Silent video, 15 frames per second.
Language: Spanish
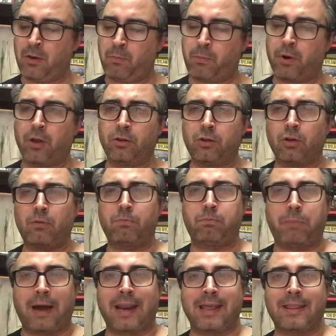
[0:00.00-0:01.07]
Pronto
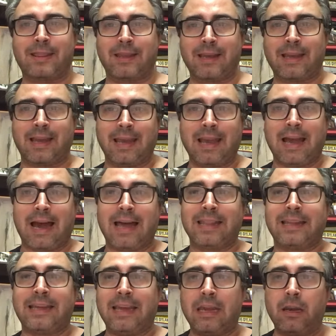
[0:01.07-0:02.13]
parece que
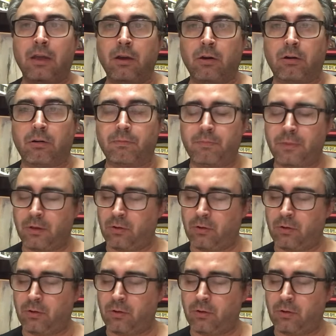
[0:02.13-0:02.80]
adquirió